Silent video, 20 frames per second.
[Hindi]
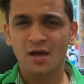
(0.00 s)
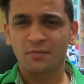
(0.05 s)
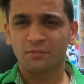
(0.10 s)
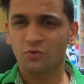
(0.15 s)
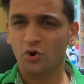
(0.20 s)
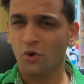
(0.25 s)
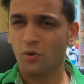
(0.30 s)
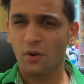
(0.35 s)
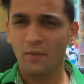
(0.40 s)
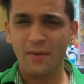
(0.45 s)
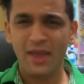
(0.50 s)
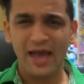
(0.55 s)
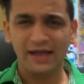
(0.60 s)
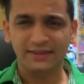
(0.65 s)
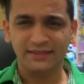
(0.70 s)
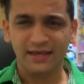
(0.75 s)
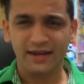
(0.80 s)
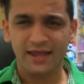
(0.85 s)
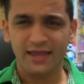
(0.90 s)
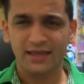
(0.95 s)
प्रॉब्लम
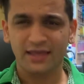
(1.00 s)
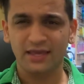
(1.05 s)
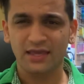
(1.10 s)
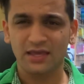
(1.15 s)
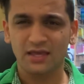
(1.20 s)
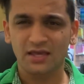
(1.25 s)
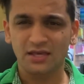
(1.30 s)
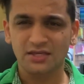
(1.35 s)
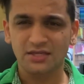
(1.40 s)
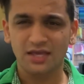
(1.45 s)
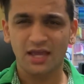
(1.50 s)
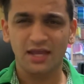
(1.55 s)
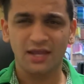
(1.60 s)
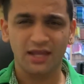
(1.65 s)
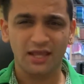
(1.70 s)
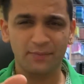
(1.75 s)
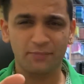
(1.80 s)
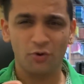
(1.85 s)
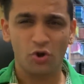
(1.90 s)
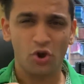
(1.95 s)
आती रहेंगी ये
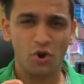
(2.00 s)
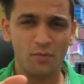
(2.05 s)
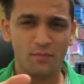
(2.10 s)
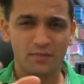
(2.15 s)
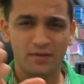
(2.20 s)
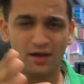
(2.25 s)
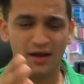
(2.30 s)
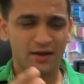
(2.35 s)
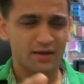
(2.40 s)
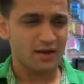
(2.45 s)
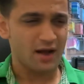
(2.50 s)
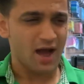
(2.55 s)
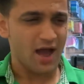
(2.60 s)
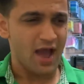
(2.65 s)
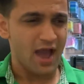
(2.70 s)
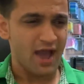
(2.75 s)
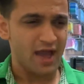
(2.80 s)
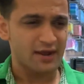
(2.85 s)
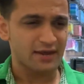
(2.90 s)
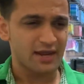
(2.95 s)
नहीं कि प्रॉब्लम
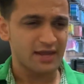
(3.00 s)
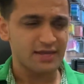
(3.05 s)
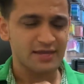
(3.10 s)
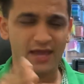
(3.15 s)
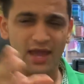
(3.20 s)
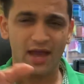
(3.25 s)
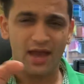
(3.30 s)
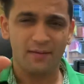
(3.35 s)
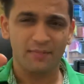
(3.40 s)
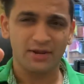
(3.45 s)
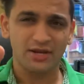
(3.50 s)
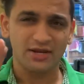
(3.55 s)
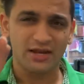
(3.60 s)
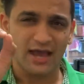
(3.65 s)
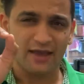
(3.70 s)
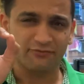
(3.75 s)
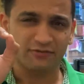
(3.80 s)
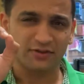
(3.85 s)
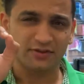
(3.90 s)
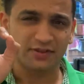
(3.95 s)
है नहीं है हमारी
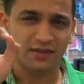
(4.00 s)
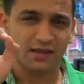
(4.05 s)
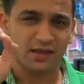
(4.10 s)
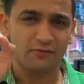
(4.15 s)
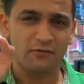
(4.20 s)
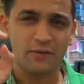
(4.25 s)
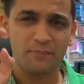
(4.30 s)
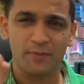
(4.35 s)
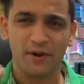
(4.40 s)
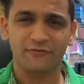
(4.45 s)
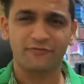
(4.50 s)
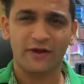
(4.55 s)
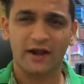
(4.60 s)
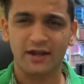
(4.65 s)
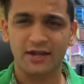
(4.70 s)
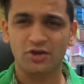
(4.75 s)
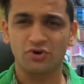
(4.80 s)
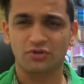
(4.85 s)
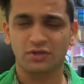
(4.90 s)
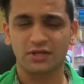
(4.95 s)
लाइफ किसी की भी
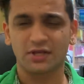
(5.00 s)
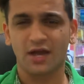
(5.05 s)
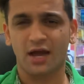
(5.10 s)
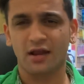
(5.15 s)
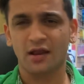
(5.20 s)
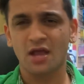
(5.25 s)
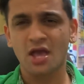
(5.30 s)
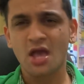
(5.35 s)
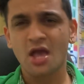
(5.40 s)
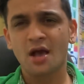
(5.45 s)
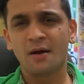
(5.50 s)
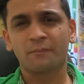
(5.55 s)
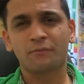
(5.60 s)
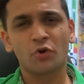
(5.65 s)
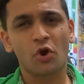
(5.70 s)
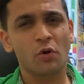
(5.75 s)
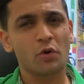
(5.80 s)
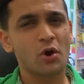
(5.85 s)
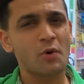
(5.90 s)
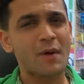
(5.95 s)
परफेक्ट नहीं होती यार
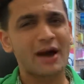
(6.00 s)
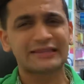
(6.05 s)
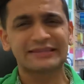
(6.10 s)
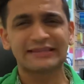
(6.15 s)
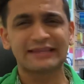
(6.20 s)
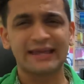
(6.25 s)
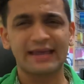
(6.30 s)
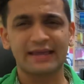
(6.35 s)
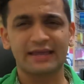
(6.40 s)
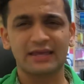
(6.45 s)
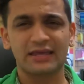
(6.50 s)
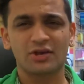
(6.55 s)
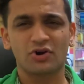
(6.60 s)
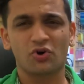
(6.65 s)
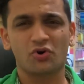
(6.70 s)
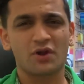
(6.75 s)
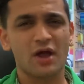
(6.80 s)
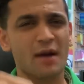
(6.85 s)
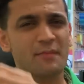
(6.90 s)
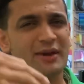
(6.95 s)
प्रॉब्लम आती रहेगी
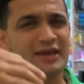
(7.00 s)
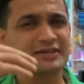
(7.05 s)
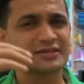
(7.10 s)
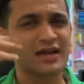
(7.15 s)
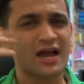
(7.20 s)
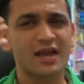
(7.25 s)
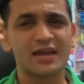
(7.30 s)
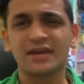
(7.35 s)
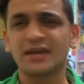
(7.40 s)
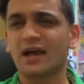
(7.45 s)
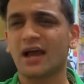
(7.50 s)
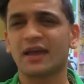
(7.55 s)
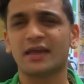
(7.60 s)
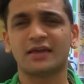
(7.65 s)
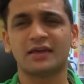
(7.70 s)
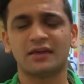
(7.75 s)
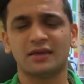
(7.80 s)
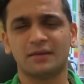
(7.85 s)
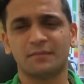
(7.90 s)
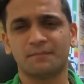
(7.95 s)
और हमेशा ही
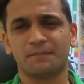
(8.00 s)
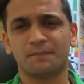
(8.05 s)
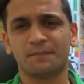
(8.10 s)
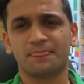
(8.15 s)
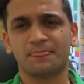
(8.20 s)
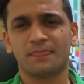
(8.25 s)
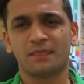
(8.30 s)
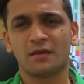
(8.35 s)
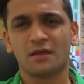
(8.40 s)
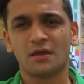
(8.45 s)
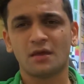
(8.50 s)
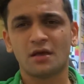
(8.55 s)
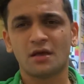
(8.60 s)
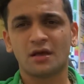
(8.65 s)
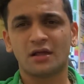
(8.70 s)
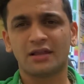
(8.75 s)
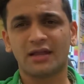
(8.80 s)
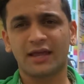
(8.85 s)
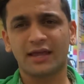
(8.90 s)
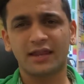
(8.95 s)
आएगी
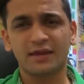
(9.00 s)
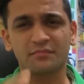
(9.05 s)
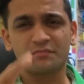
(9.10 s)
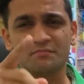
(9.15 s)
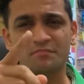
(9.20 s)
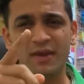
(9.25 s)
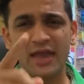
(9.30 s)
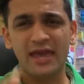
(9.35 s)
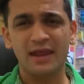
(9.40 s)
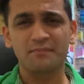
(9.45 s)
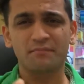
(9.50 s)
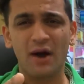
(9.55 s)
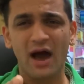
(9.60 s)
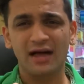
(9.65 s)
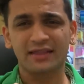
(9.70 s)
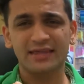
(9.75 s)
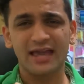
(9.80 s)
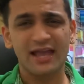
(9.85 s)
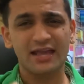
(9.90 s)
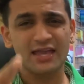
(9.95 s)
लेकिन मेन
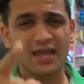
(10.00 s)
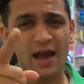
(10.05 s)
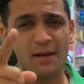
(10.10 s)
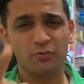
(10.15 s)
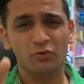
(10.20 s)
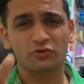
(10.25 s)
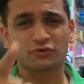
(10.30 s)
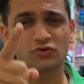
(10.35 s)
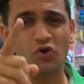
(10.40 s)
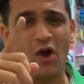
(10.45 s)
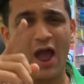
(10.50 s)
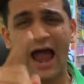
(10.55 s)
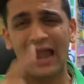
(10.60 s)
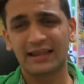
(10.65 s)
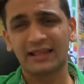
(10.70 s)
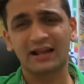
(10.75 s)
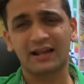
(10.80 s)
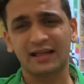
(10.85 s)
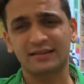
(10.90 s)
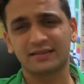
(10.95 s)
बात है कि आप उसको
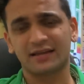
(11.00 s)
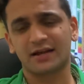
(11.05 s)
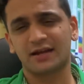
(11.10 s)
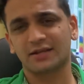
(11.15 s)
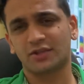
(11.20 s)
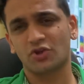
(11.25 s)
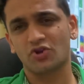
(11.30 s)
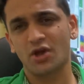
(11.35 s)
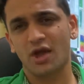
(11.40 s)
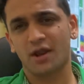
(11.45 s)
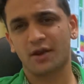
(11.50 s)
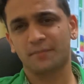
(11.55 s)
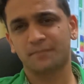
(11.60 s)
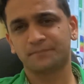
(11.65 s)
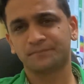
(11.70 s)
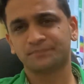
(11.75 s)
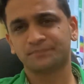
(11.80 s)
हैंडल कैसे करते हो यार